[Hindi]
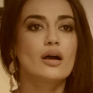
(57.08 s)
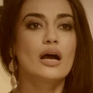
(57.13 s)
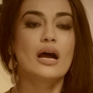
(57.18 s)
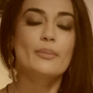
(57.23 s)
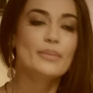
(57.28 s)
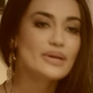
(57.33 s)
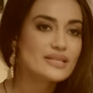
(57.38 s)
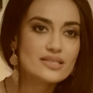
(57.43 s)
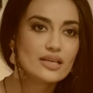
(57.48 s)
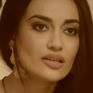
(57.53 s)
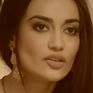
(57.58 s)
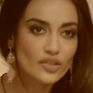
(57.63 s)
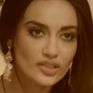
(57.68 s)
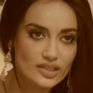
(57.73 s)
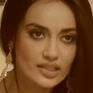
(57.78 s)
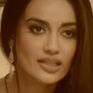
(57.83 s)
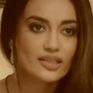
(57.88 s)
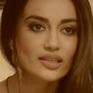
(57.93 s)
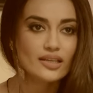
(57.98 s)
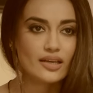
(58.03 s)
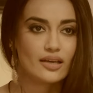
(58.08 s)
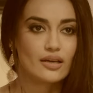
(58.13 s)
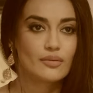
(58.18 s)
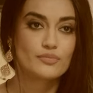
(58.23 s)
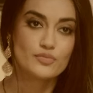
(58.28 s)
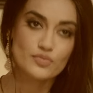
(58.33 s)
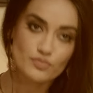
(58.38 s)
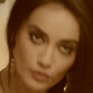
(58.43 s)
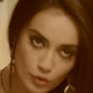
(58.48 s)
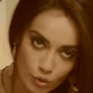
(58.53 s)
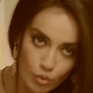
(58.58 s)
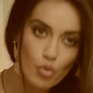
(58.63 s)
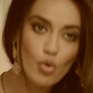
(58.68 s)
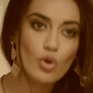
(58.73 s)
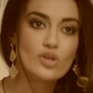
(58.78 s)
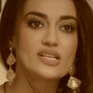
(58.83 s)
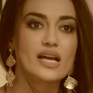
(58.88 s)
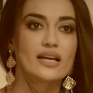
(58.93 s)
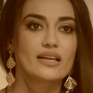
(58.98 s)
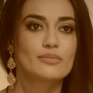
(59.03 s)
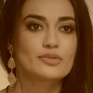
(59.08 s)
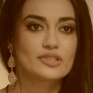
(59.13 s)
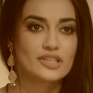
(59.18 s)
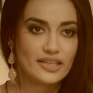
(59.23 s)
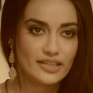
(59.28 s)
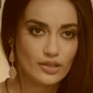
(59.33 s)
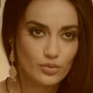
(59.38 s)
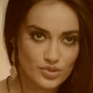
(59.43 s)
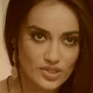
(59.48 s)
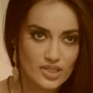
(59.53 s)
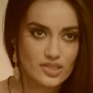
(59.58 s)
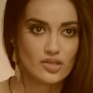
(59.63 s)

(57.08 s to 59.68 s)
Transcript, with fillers: हमें जरूरत नहीं है अब कुहू को जाके बताइए उसे